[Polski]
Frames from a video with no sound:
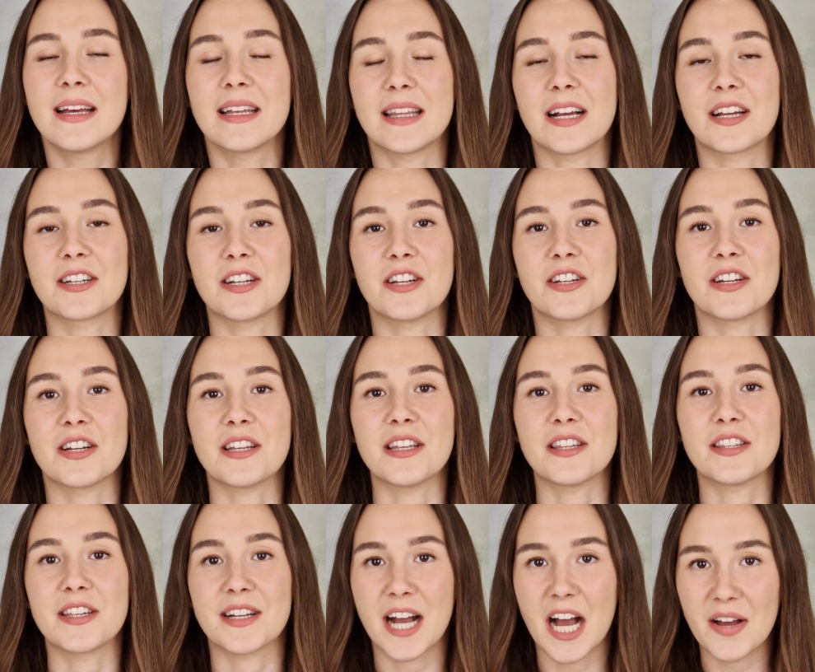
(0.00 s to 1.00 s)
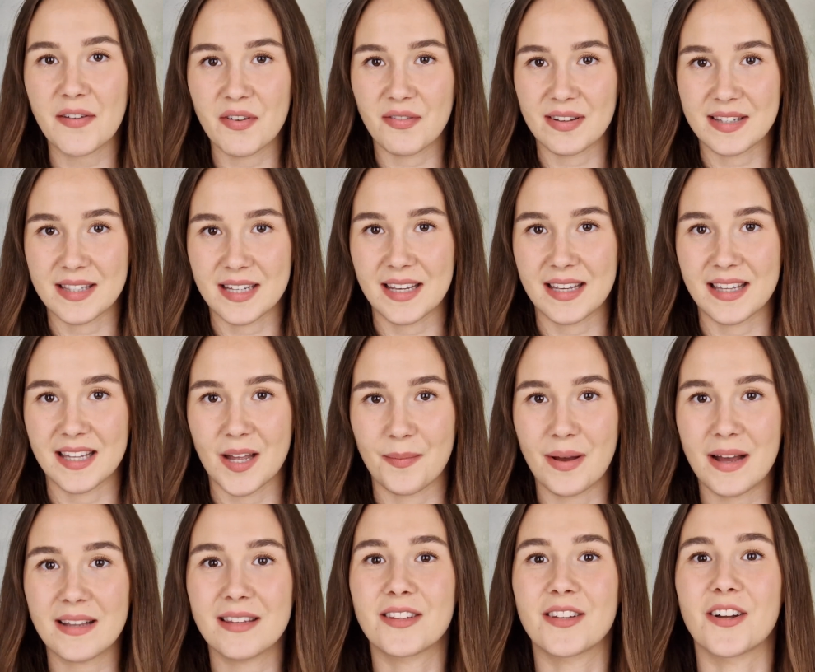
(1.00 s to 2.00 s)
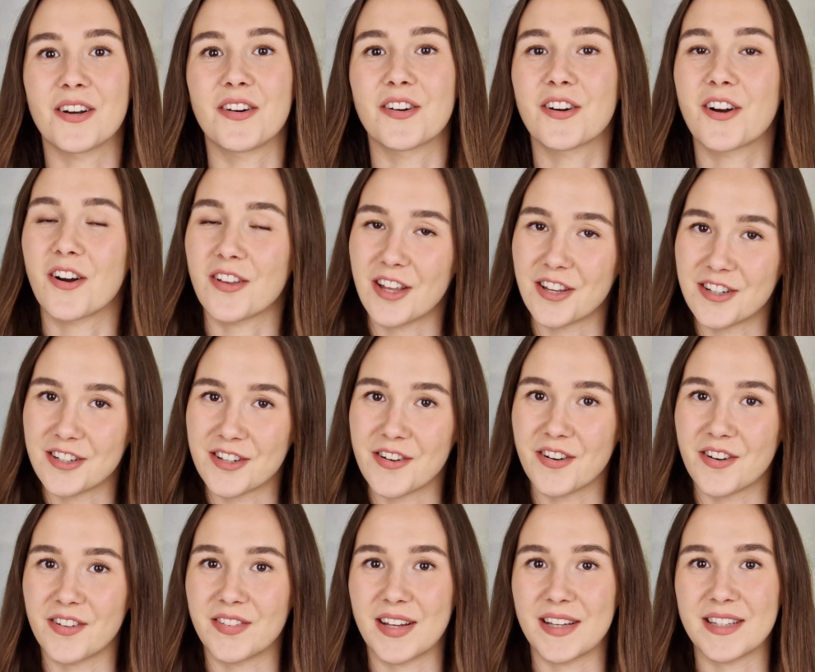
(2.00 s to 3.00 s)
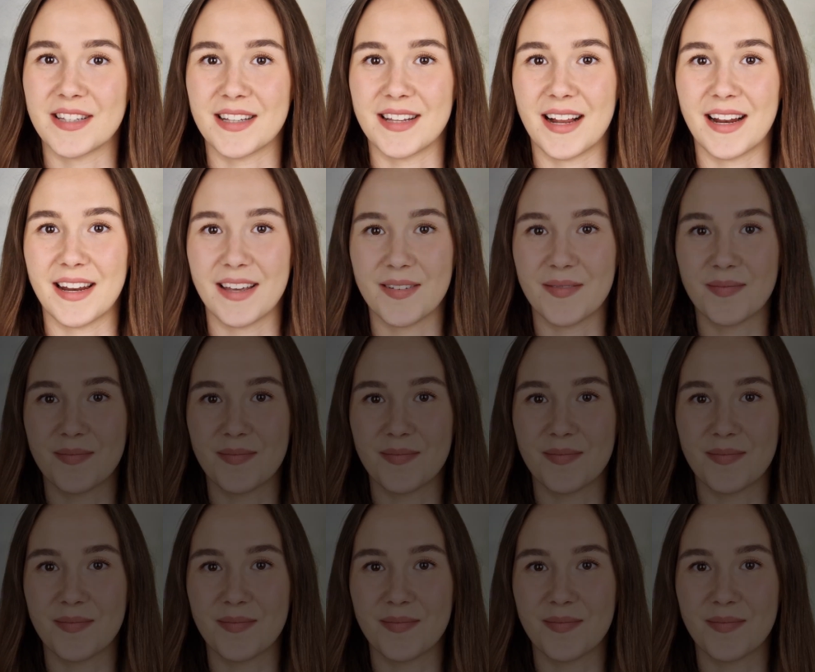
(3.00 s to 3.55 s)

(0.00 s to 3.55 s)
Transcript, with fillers: Także jeżeli ciekawi Was taki temat, to koniecznie oglądajcie dalej.